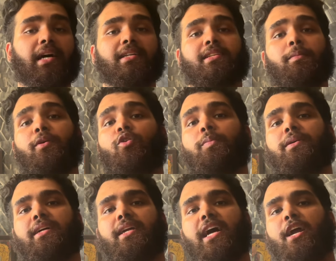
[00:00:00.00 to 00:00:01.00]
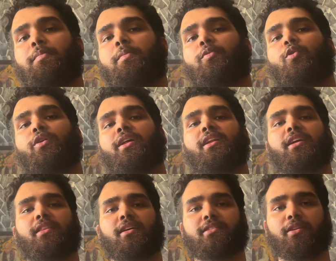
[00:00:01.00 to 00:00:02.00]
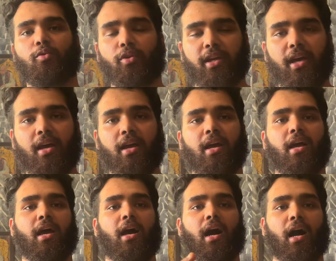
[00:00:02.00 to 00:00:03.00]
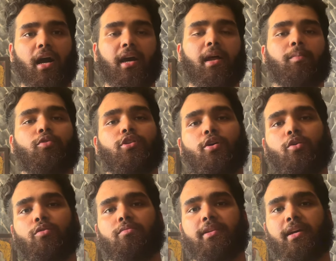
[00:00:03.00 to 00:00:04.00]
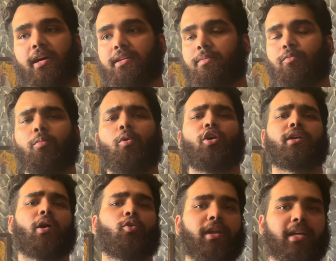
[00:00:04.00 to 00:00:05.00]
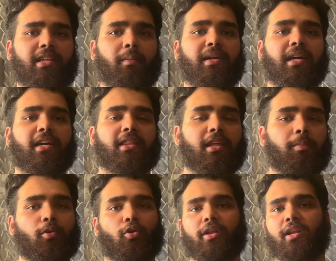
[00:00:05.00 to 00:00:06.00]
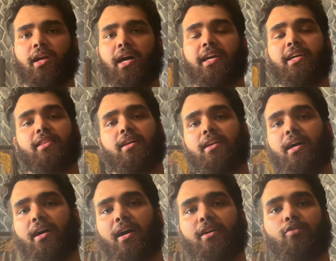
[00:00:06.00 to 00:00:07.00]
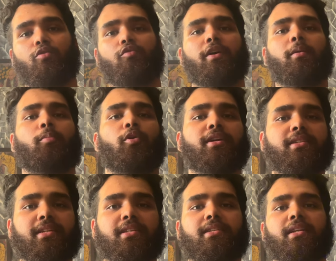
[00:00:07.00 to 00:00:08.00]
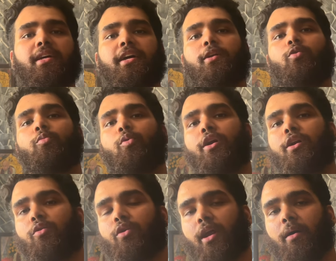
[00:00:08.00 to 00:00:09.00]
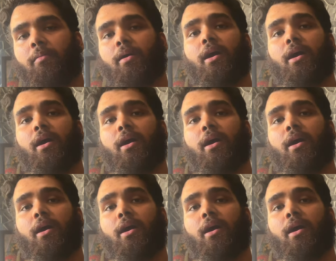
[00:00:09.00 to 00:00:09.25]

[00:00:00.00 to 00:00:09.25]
सभी को पता है डाइट में प्रोटीन कितना ज़रूरी है अगर आपको देखो दिक्कत सबको बहुत डाउट रहता है भैया कितना प्रोटीन खाए कितना ना खाए तो 1.6 से लेकर 2.2 ग्राम